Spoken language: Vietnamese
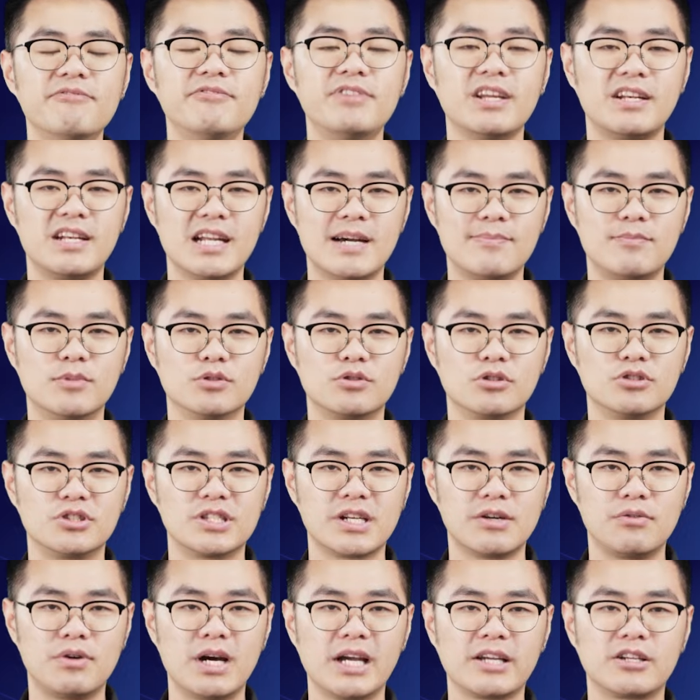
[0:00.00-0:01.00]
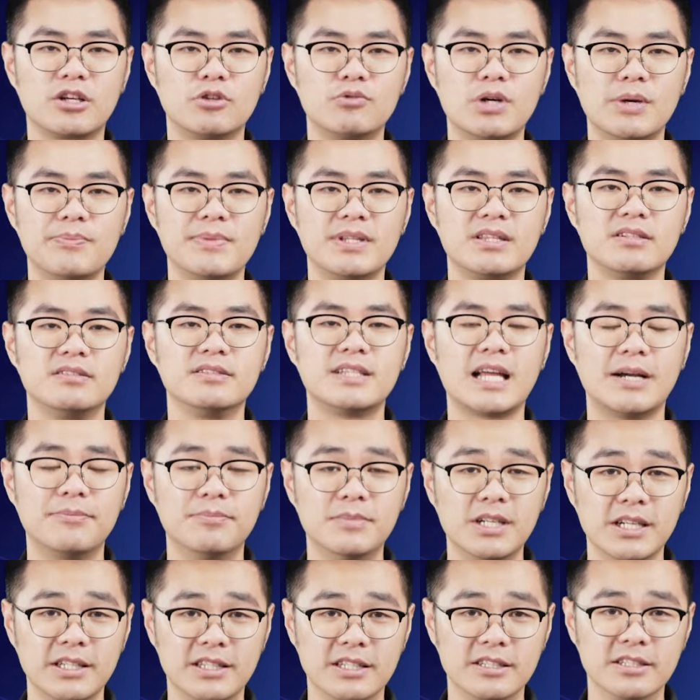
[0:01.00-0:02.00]
Việt Nam Motor Show hai không hai tư tháng
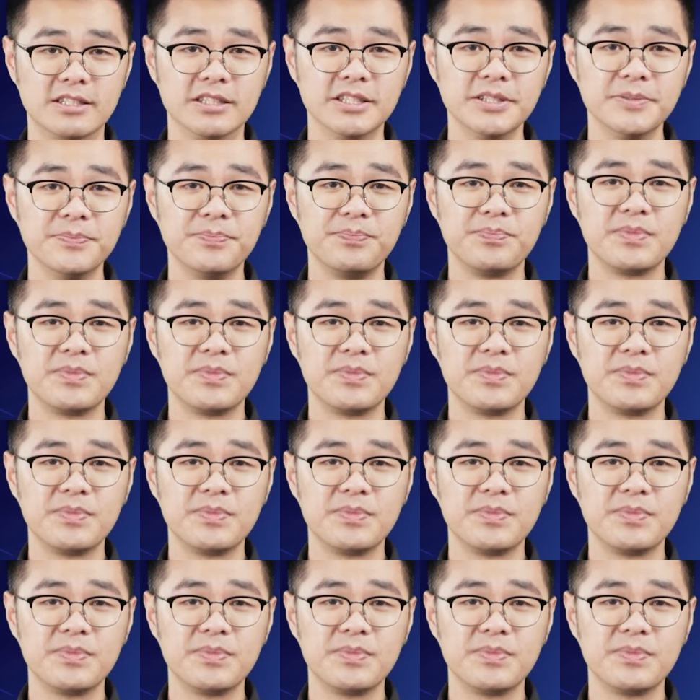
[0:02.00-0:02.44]
mười tới.